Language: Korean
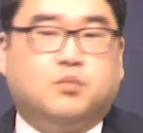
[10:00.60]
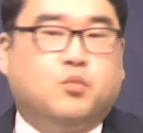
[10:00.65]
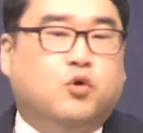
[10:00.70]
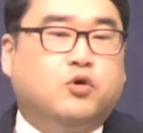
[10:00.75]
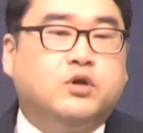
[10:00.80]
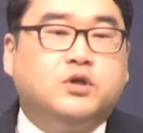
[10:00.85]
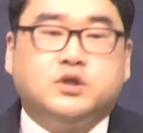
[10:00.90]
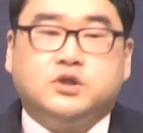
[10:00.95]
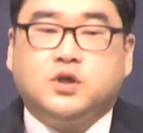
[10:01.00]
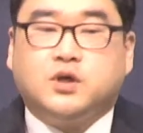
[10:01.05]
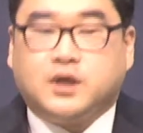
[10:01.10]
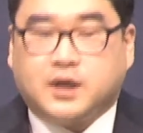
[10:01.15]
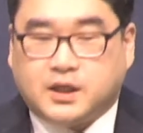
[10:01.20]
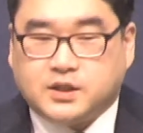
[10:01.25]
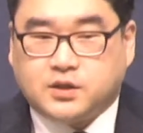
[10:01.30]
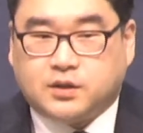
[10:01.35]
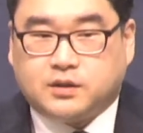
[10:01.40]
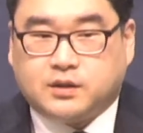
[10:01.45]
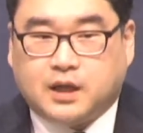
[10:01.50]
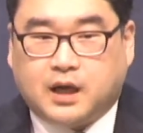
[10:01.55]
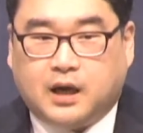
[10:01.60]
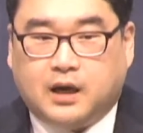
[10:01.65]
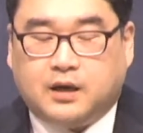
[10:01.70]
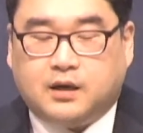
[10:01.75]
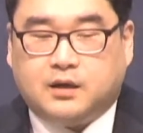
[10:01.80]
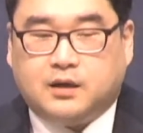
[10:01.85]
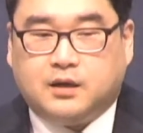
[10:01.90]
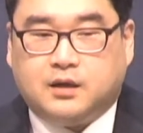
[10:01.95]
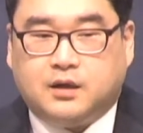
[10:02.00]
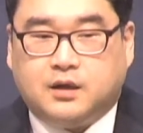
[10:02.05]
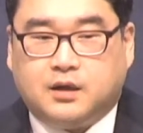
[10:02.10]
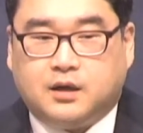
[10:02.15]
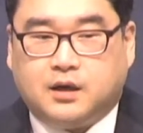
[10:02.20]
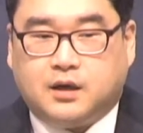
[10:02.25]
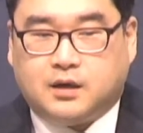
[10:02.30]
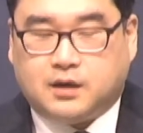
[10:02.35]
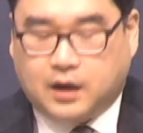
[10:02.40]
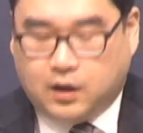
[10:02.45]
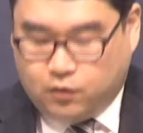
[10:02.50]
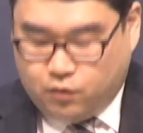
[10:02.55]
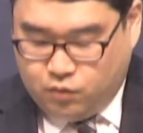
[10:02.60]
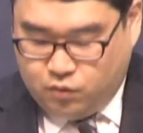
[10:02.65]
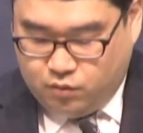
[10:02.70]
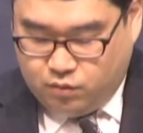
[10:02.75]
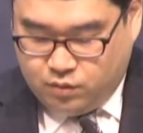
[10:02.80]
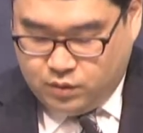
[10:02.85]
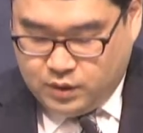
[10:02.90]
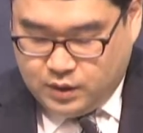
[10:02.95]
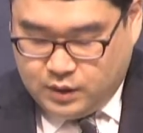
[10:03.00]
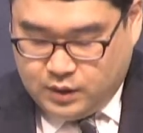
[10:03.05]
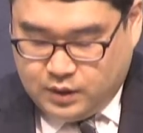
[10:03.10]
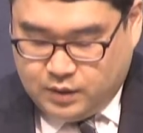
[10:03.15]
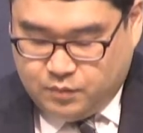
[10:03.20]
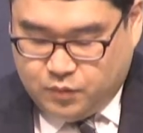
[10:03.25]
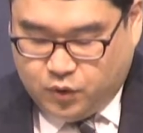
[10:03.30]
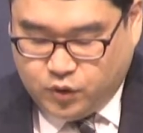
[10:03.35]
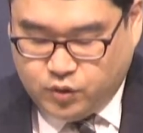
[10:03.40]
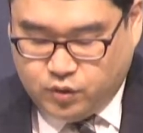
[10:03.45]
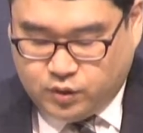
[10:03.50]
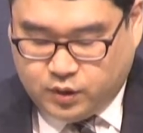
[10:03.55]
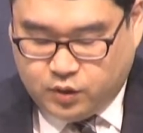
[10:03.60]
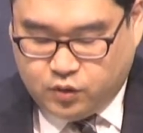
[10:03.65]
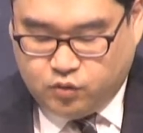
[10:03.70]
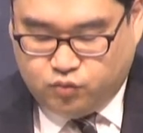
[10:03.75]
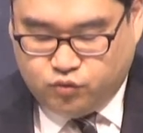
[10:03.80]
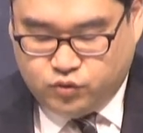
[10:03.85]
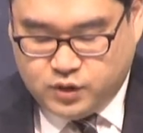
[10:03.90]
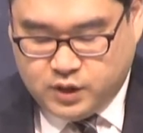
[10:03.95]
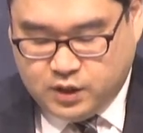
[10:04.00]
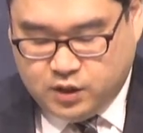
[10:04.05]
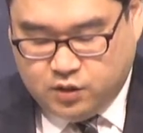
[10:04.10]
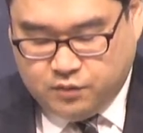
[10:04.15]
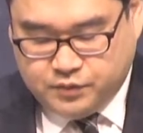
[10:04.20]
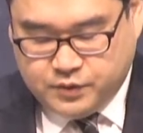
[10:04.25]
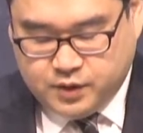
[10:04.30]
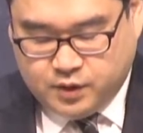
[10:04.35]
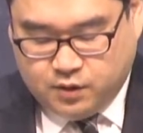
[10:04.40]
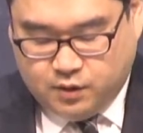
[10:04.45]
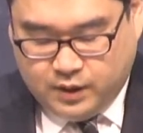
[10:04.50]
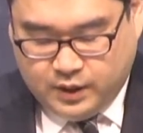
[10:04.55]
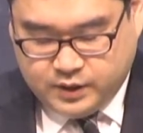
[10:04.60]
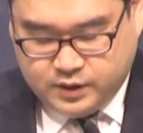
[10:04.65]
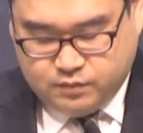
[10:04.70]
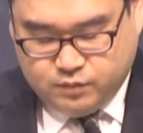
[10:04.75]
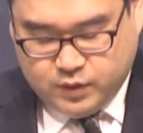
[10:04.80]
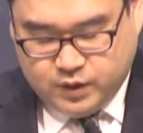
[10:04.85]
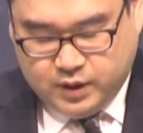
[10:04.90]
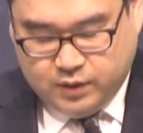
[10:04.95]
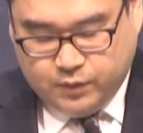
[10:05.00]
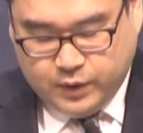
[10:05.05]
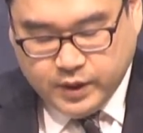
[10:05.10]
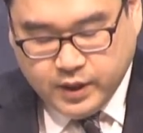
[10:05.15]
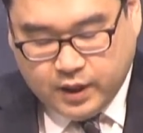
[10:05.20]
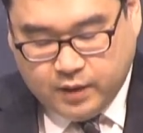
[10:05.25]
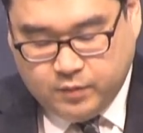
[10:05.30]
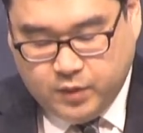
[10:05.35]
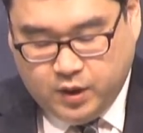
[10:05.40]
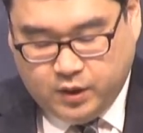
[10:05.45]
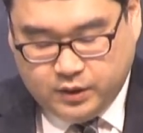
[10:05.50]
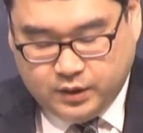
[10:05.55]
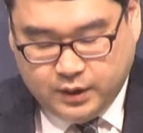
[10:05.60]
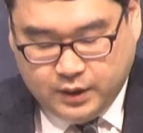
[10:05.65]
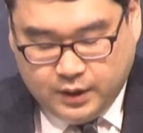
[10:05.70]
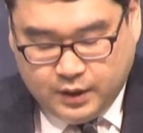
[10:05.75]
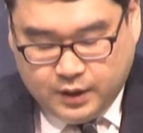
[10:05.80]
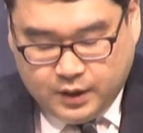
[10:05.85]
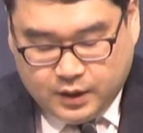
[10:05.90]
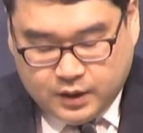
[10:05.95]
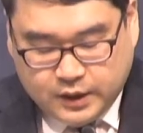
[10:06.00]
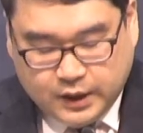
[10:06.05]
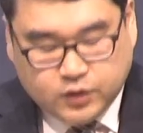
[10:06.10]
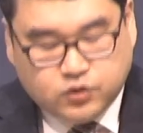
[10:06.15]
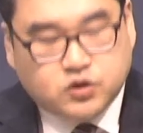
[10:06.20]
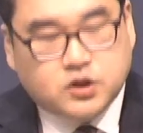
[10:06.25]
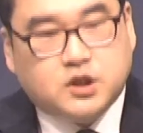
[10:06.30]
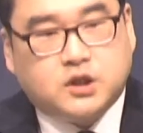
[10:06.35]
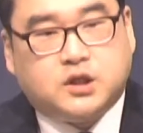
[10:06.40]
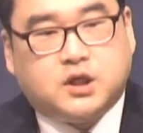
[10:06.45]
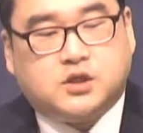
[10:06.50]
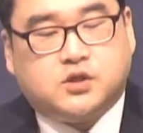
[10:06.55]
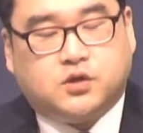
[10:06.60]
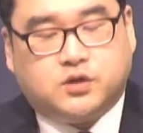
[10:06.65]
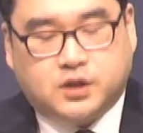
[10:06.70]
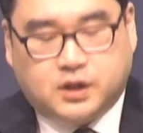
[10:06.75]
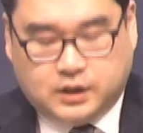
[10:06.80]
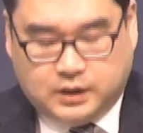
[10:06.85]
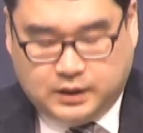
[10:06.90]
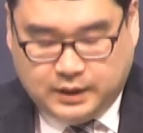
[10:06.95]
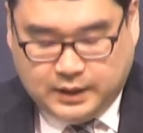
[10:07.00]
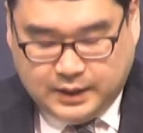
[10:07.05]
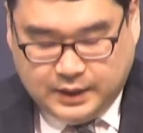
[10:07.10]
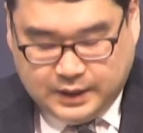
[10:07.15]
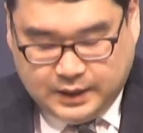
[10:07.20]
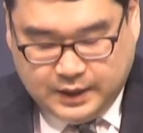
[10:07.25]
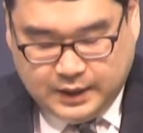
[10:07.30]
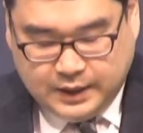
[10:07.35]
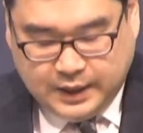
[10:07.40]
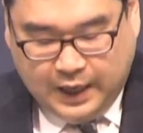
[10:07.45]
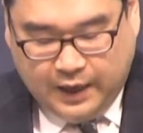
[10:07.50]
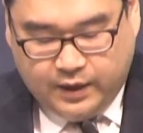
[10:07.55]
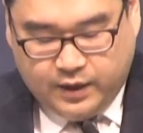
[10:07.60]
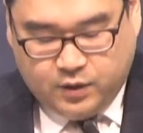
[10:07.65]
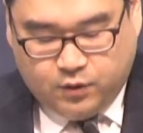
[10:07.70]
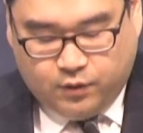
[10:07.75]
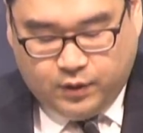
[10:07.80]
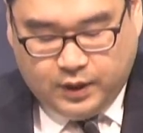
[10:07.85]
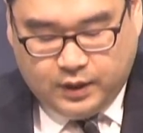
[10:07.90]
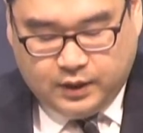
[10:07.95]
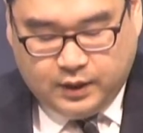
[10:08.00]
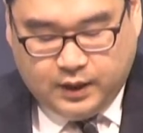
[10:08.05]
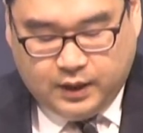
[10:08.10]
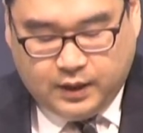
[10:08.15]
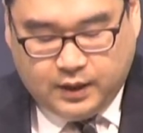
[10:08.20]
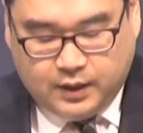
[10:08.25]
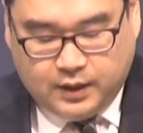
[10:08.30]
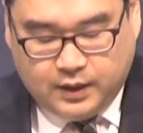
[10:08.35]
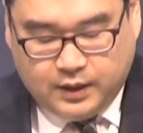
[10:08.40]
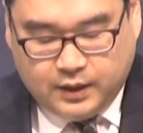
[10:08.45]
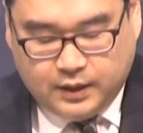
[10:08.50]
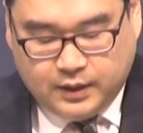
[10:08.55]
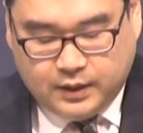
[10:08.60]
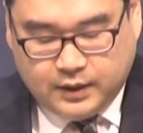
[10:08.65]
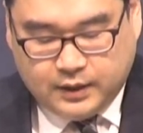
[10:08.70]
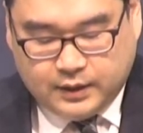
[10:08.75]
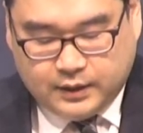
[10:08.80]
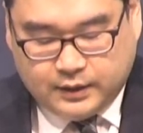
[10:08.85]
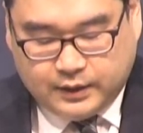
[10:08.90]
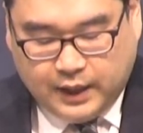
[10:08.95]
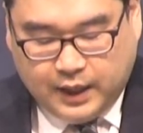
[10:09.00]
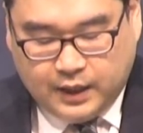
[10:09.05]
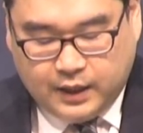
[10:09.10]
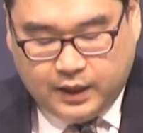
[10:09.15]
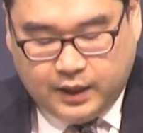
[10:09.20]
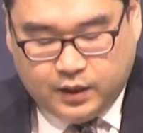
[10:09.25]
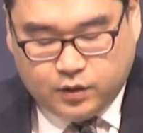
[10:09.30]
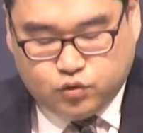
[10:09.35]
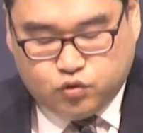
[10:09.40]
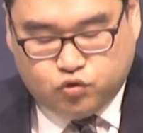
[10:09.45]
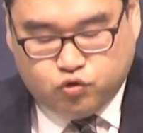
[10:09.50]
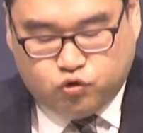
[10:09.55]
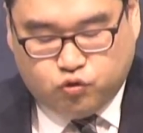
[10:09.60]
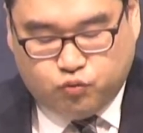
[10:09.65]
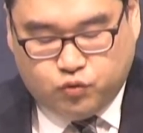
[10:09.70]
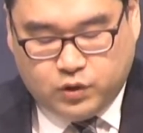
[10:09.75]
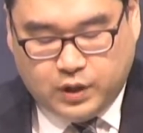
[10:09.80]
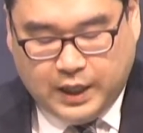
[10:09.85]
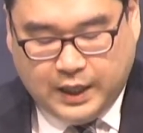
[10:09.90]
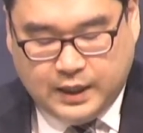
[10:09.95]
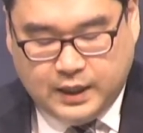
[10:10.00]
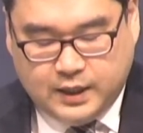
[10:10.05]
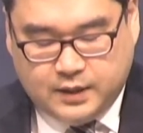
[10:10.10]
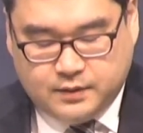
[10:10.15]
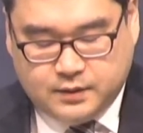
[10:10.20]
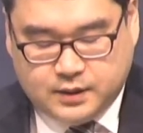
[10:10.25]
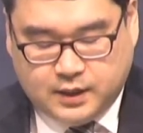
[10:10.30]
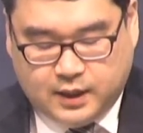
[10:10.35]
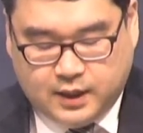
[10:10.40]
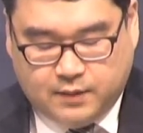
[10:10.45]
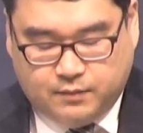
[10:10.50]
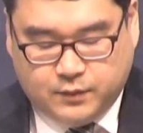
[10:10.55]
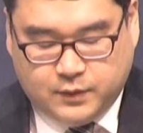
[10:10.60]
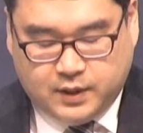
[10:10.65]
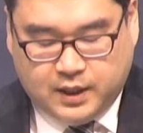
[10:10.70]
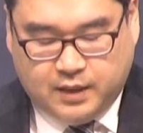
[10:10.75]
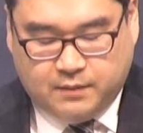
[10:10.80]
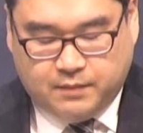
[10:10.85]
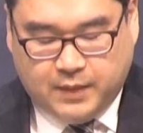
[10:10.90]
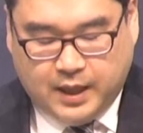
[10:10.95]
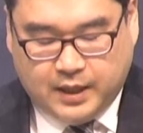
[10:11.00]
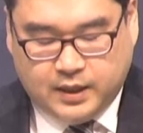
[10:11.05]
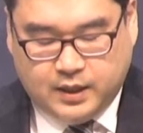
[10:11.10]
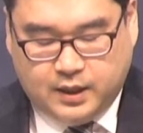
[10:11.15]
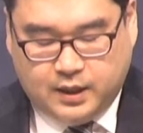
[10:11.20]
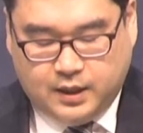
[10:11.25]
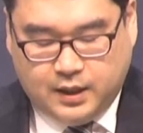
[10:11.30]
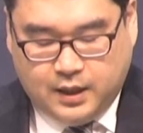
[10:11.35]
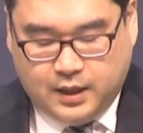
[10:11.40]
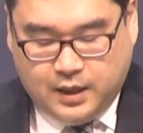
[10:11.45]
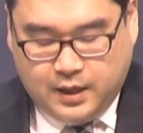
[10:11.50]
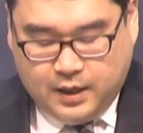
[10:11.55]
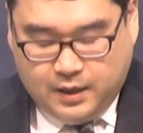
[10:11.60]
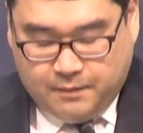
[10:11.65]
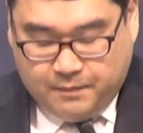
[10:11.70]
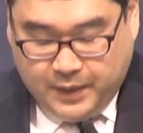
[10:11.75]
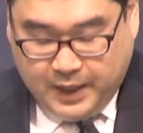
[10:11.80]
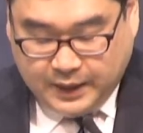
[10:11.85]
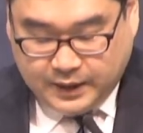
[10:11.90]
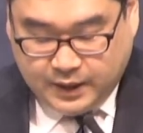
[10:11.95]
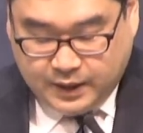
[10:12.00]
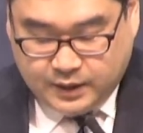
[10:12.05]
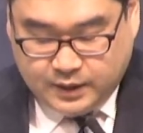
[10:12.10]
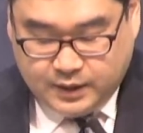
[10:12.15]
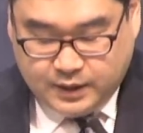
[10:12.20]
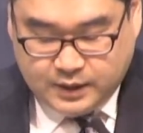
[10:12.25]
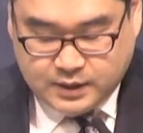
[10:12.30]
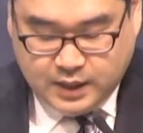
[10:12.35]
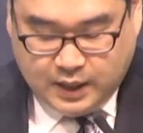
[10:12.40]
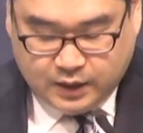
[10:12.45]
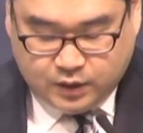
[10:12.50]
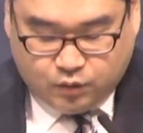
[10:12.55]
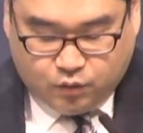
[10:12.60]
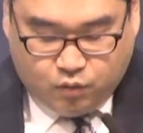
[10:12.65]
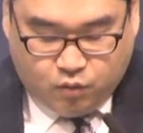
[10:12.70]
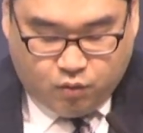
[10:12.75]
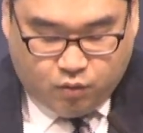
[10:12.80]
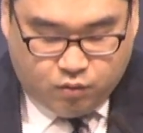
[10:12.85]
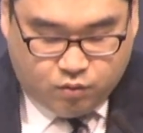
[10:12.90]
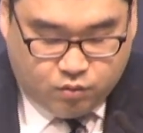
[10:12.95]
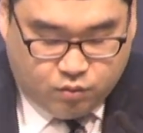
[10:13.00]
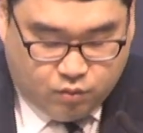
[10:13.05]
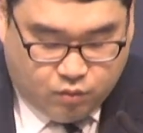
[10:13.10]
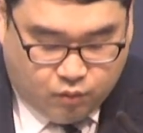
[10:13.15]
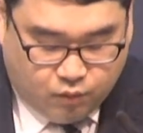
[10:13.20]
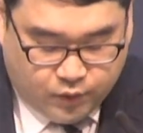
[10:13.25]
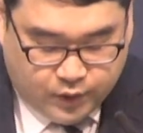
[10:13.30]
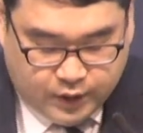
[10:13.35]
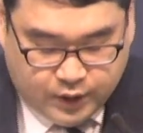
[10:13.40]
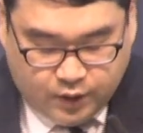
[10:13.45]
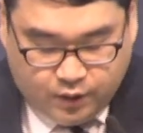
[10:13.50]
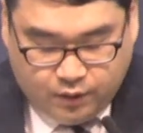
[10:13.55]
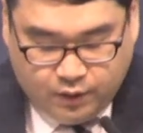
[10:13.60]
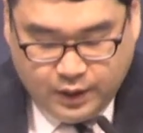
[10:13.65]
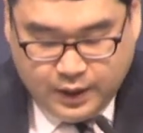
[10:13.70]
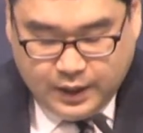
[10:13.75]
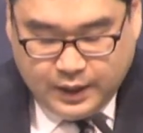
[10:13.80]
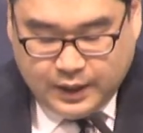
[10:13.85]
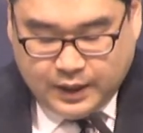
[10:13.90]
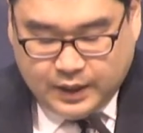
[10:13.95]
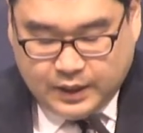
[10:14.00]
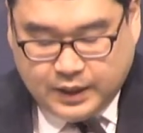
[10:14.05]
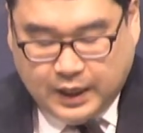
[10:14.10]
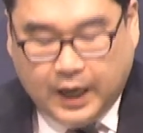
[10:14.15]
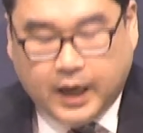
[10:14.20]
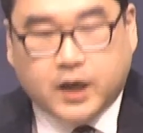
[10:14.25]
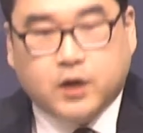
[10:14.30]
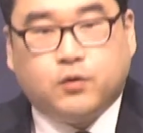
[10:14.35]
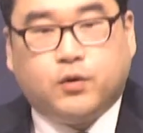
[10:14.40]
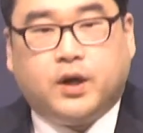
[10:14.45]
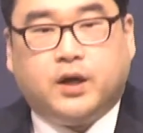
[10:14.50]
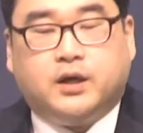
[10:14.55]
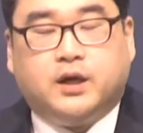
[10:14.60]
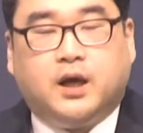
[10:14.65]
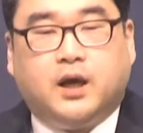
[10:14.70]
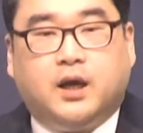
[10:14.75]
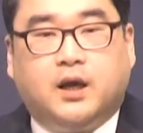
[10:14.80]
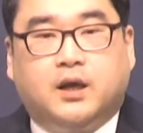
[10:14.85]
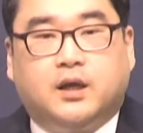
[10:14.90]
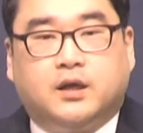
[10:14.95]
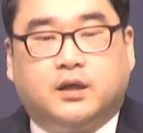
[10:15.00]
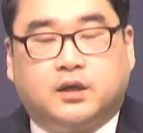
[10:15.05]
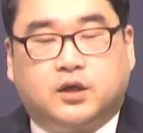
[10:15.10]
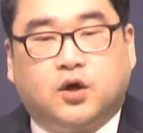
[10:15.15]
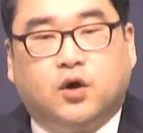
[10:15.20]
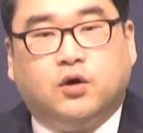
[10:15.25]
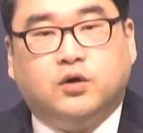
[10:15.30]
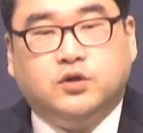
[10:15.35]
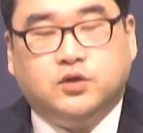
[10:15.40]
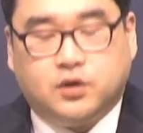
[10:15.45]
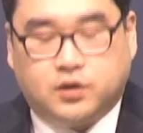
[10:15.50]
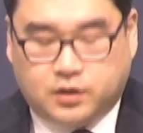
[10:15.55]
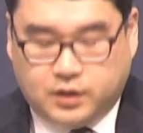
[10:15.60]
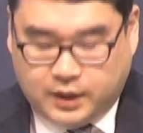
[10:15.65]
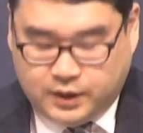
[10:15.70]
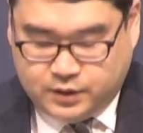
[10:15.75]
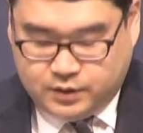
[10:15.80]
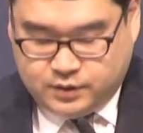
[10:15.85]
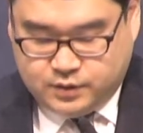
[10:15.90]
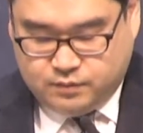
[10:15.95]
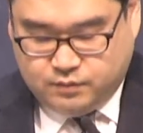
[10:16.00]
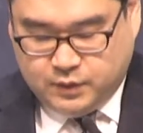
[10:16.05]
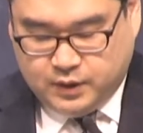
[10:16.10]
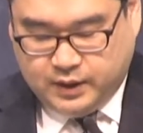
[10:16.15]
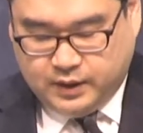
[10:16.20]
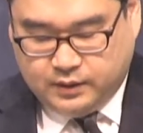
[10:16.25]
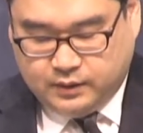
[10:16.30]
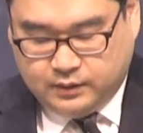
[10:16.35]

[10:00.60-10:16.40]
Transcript: 모른 척 하셨다라고 번역해도 문제가 없을 것 같습니다. 왜냐하면 예수님께서는 이 야이로에게 딸의 죽음을 알린 사람들의 말을 받아들이지 않고 오히려 야이로에게 격려를 하셨습니다.